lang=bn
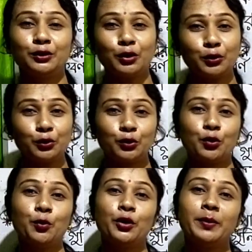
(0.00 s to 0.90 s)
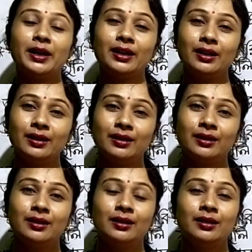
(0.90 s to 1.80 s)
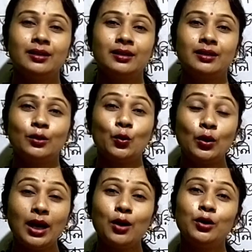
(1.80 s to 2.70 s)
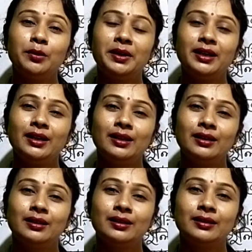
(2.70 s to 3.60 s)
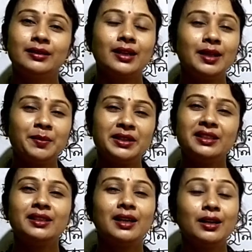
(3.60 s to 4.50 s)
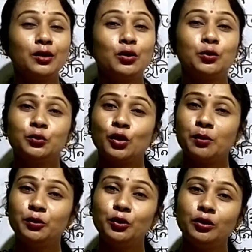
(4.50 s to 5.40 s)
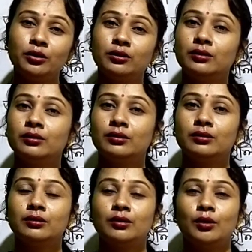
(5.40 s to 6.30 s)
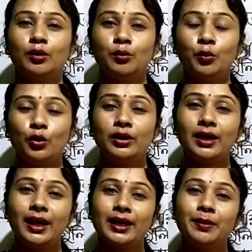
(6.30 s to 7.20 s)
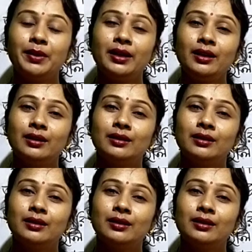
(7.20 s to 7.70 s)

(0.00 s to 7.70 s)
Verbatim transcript: যত সময় বাড়ে কোলাহল বাড়ে চারিপাশে নানা রকম শব্দ মনটা একেবারে